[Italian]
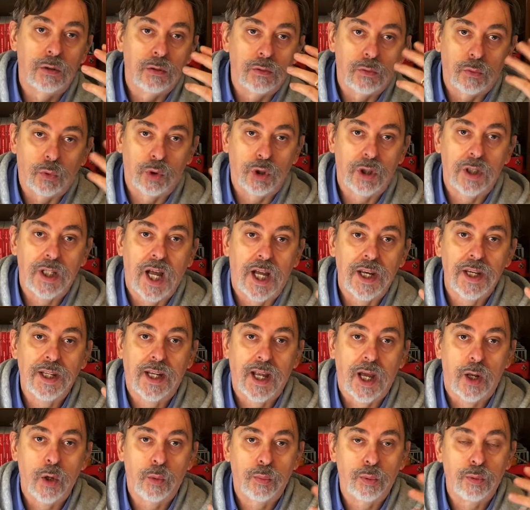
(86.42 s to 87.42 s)
quotidiani
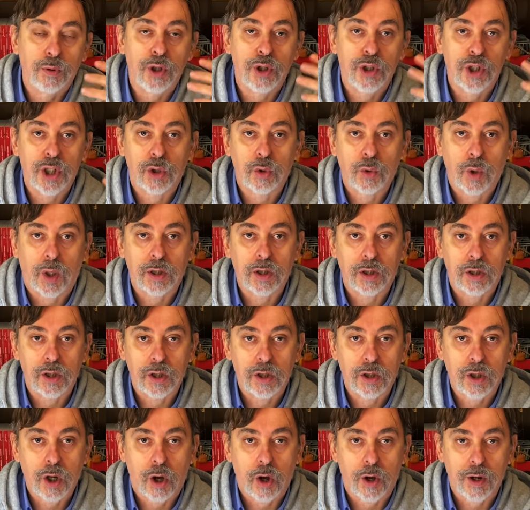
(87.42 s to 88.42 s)
che hanno più di 100 anni di
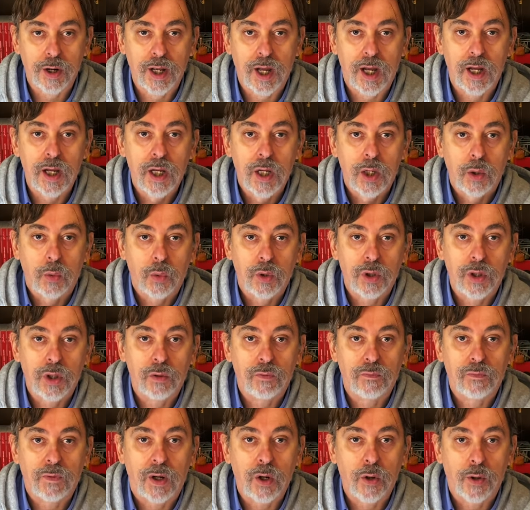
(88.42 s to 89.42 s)
storia, quindi
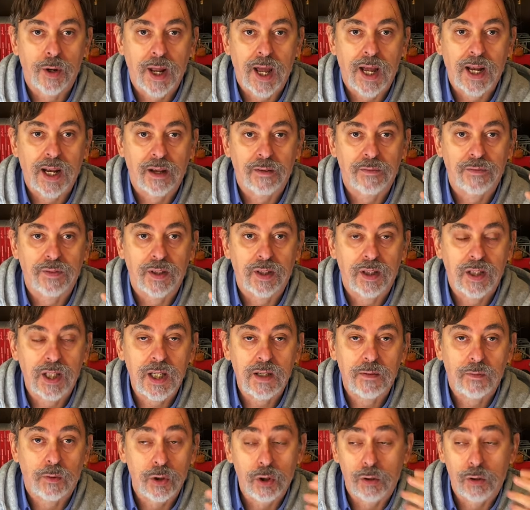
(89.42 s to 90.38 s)
un valore anche affettivo.